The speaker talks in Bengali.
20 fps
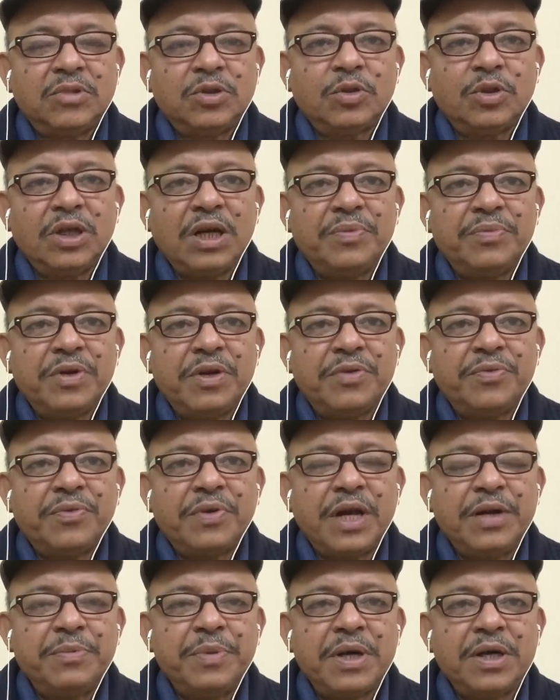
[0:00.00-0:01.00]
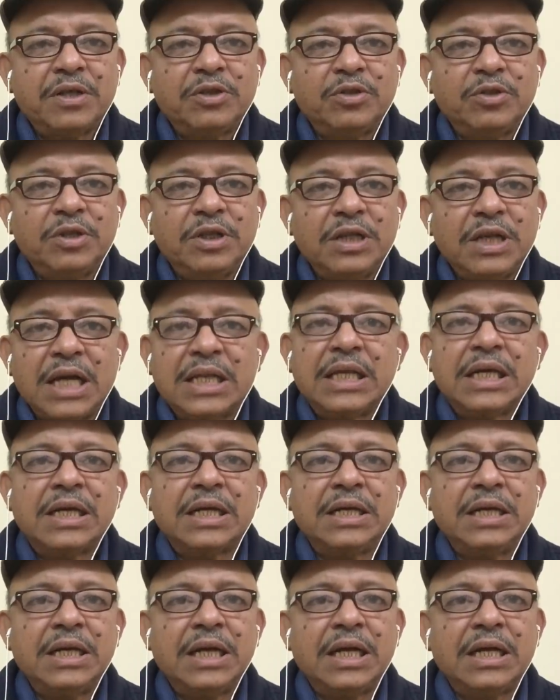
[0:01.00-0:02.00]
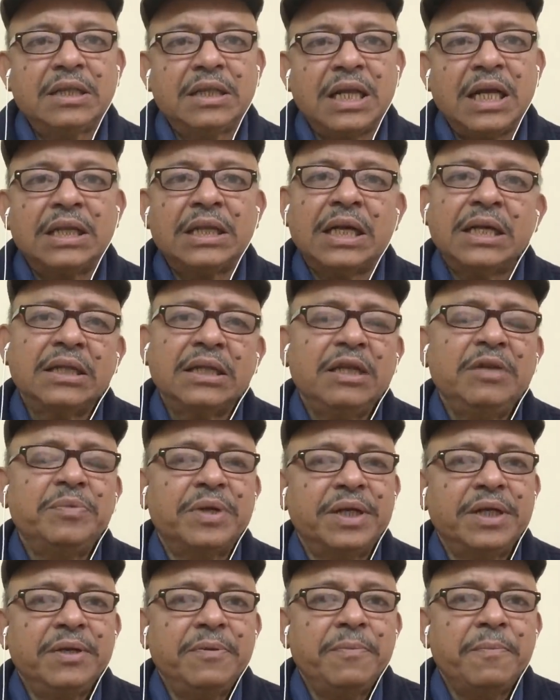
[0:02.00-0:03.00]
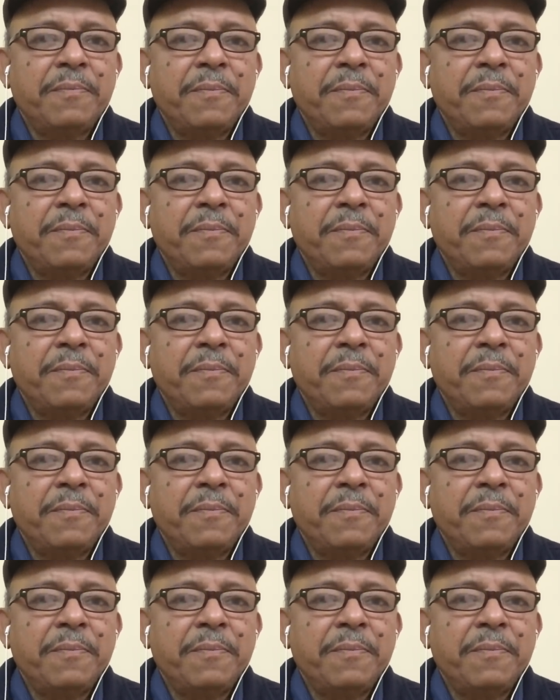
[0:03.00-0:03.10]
যদি আপনার ফ্রাই ব্যাংক যদি না থাকে নেহাত না থাকতেই পারে